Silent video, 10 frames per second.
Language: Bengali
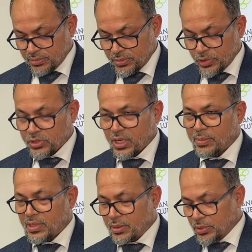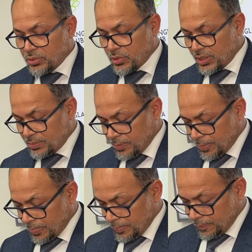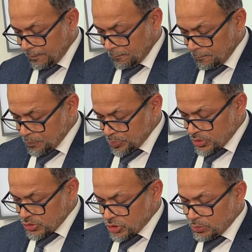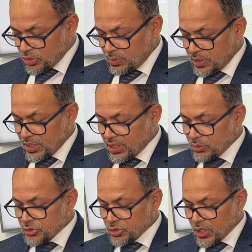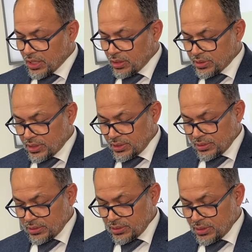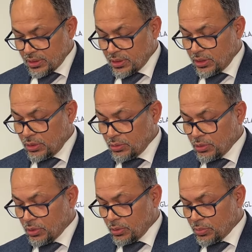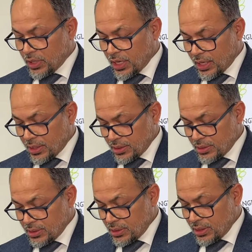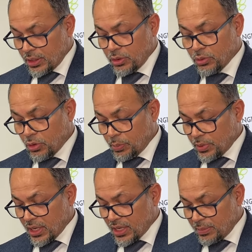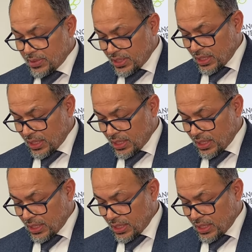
প্রিয় সাংবাদিক বন্ধুরা সম্প্রতি ব্রিটেনের উচ্চ আদালতে নিউ হোম কেয়ার নিউ হোপ কেয়ার লিমিটেড